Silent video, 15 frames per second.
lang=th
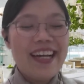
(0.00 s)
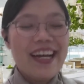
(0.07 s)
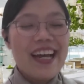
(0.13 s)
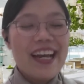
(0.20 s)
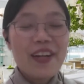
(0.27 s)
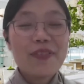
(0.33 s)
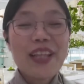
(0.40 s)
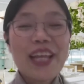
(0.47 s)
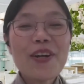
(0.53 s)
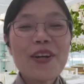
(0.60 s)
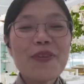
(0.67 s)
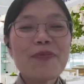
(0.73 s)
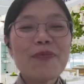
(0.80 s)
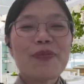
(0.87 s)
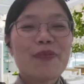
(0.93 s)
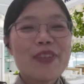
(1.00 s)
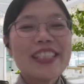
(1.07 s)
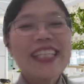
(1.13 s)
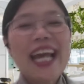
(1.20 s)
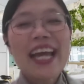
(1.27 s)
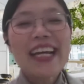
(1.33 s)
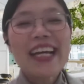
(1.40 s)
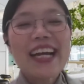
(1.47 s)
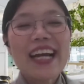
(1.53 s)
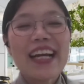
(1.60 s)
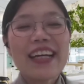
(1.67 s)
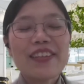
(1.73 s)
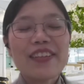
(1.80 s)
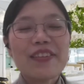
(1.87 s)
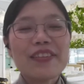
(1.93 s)
เราได้งบวิจัยค่ะ
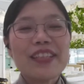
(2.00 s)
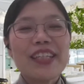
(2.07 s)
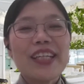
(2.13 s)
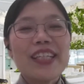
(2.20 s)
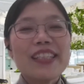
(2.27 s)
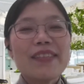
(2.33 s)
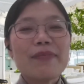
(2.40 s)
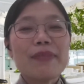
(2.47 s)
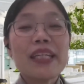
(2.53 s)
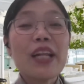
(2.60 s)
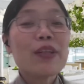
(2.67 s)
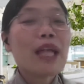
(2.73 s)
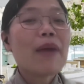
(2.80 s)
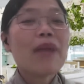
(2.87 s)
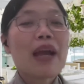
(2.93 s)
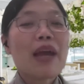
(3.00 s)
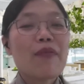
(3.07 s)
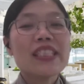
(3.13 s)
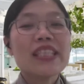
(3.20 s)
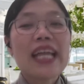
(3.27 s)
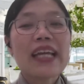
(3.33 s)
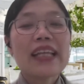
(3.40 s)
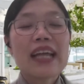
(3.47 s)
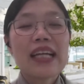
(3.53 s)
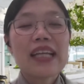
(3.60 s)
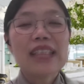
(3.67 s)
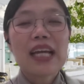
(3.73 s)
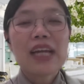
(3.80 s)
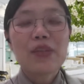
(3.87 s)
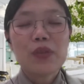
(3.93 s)
ที่เราทำงานวิจัยนะคะ
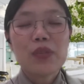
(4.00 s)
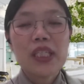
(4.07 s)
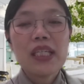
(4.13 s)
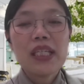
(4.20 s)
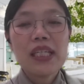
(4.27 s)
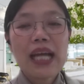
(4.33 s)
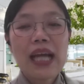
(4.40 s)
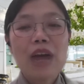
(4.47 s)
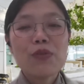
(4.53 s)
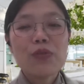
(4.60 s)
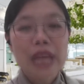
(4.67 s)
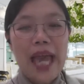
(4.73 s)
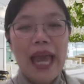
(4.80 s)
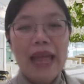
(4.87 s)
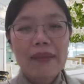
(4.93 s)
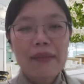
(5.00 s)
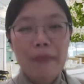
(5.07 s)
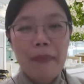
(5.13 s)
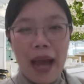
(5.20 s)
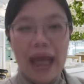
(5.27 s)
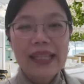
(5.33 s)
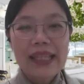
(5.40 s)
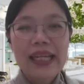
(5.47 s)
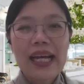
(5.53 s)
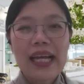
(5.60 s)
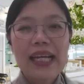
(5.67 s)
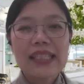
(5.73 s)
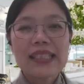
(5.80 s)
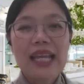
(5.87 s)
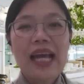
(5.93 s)
อาจารย์อยู่ที่เก้าแสนบาทนะคะ
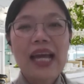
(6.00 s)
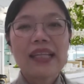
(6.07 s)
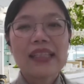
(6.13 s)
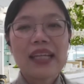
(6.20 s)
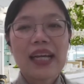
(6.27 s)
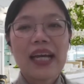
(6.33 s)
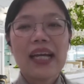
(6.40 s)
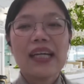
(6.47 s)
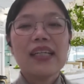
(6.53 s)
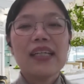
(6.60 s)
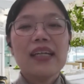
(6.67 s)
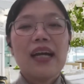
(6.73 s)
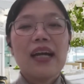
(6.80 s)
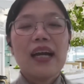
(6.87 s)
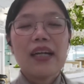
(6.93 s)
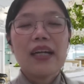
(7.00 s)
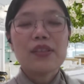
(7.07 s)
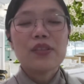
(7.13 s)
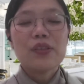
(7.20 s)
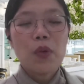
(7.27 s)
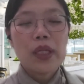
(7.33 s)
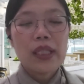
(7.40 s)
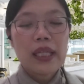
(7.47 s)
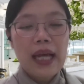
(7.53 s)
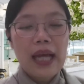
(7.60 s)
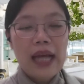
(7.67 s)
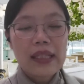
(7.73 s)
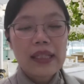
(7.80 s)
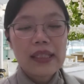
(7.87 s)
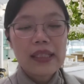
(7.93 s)
อาจารย์ค่ะ อ่า ส่วนใน
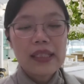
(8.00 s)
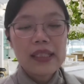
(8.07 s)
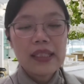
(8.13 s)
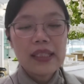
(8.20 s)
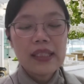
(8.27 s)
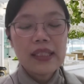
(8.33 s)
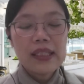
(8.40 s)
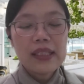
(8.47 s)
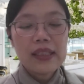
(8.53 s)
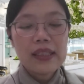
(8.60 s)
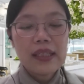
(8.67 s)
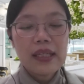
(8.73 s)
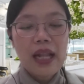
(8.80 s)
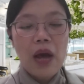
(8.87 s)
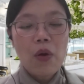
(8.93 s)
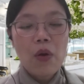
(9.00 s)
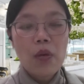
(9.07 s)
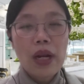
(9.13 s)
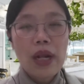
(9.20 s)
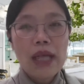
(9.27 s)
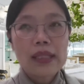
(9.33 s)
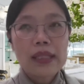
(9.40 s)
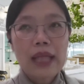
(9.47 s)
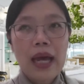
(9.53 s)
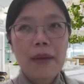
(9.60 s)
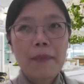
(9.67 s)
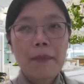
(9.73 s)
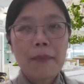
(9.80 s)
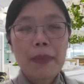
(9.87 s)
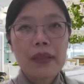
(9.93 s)
การที่ที่เรากำลัง
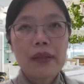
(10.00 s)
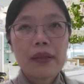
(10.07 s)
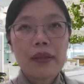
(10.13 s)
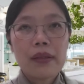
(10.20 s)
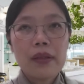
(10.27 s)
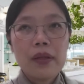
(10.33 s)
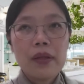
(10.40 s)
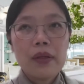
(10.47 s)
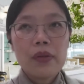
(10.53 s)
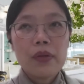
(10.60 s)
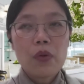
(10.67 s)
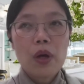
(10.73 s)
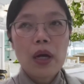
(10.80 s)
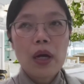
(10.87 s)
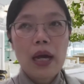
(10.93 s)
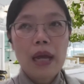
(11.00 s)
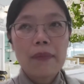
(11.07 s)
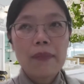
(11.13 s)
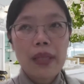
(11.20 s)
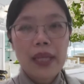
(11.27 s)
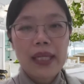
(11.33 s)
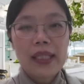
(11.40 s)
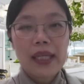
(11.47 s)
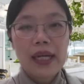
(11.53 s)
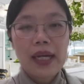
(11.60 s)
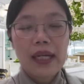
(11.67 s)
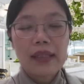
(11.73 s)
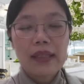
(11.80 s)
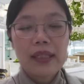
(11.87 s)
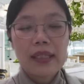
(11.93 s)
ทำเป็นตัวอัปเดตนะ
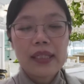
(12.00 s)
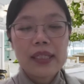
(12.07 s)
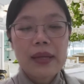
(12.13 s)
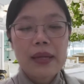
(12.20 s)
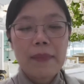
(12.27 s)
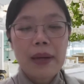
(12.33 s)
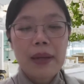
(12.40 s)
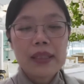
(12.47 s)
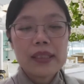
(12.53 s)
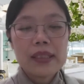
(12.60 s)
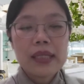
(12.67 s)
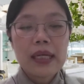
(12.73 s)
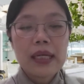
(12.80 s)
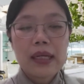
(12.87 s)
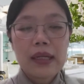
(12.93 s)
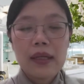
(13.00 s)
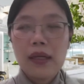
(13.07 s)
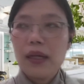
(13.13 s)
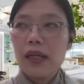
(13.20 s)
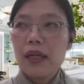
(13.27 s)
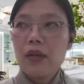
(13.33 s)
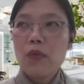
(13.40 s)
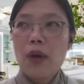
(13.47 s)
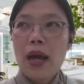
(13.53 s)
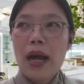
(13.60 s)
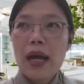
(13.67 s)
คะในที่สามารถที่จะเรียกว่า